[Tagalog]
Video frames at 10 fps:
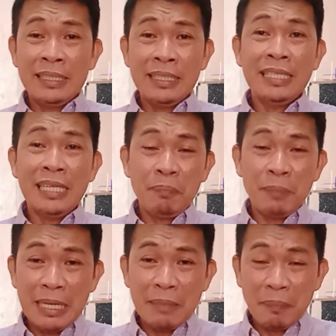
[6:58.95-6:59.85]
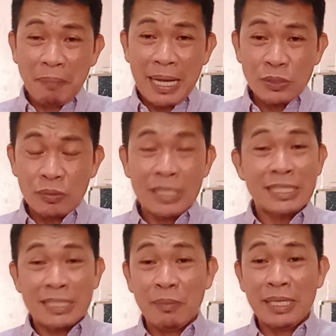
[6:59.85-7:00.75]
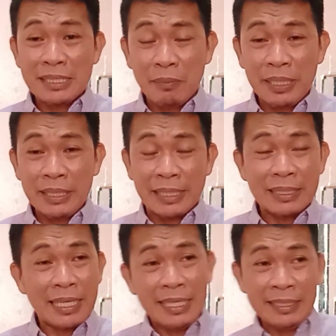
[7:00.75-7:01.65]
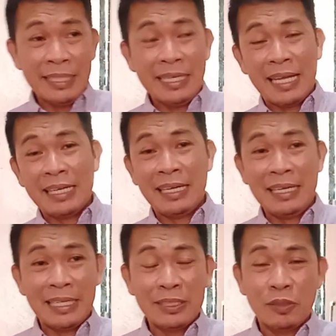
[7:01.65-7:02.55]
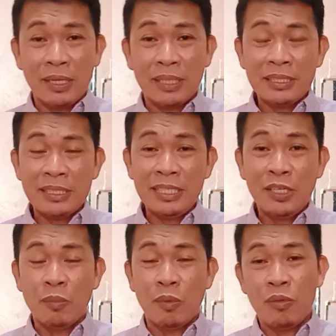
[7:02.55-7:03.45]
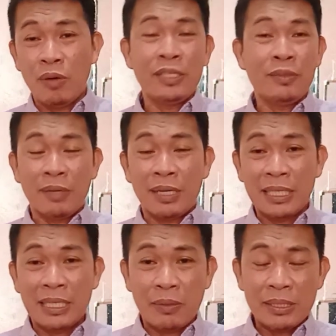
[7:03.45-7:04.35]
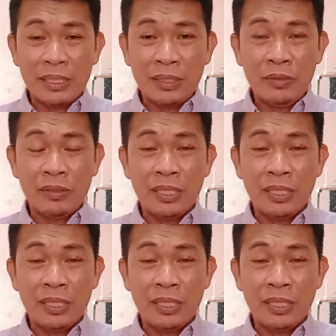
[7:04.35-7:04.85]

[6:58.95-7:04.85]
hindi nila pinapapasok ng sabay-sabay yan, kaya hindi naririnig ng mga testigo mo kung ano yung mga ginawa